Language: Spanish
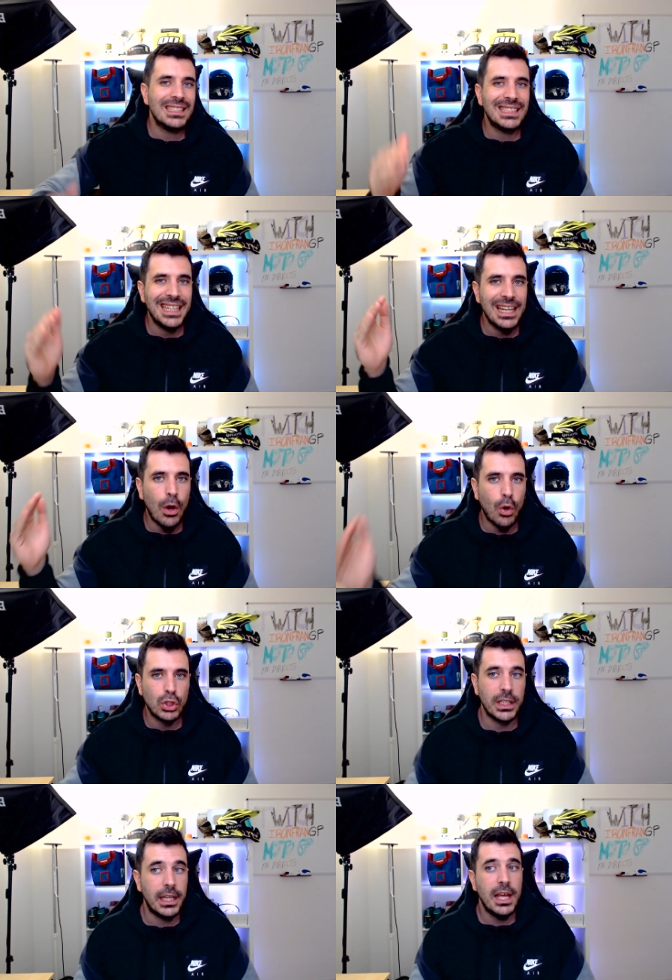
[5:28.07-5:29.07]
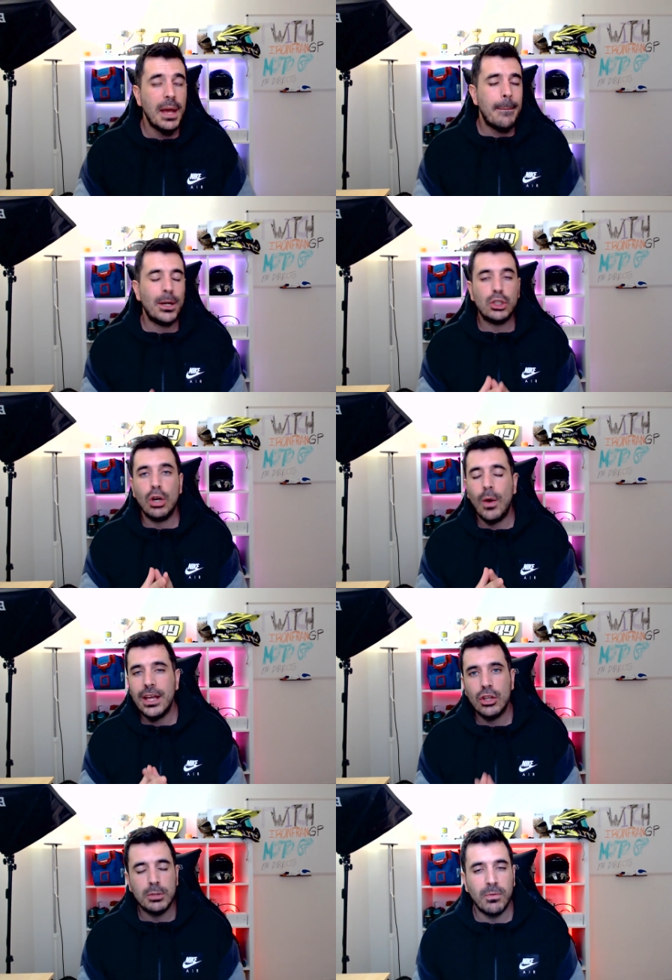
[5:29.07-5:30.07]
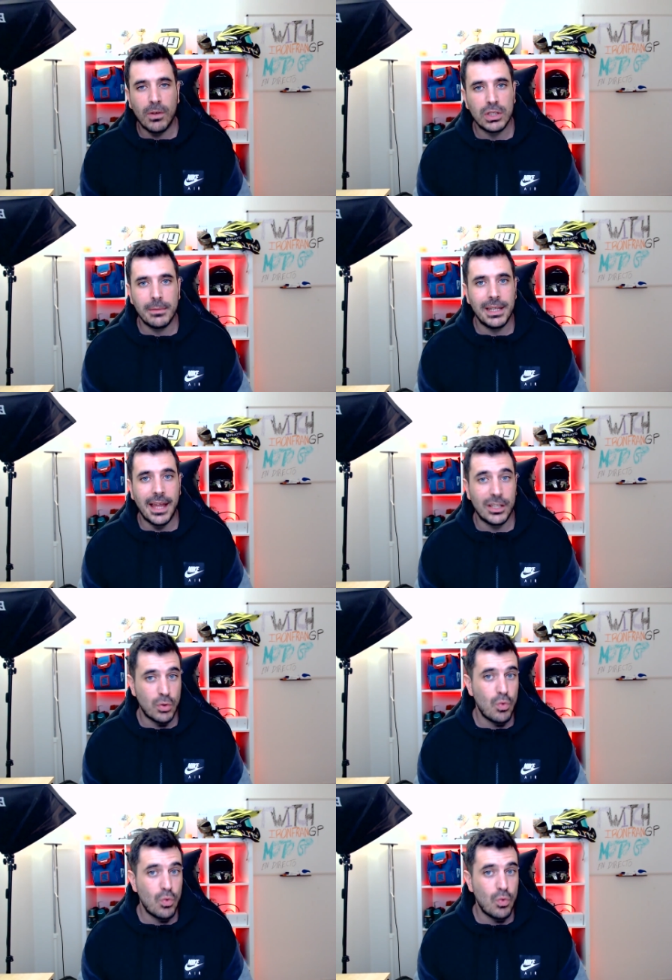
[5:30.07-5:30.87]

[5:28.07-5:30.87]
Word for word: sí o sí. Pero solo hay dos posibilidades.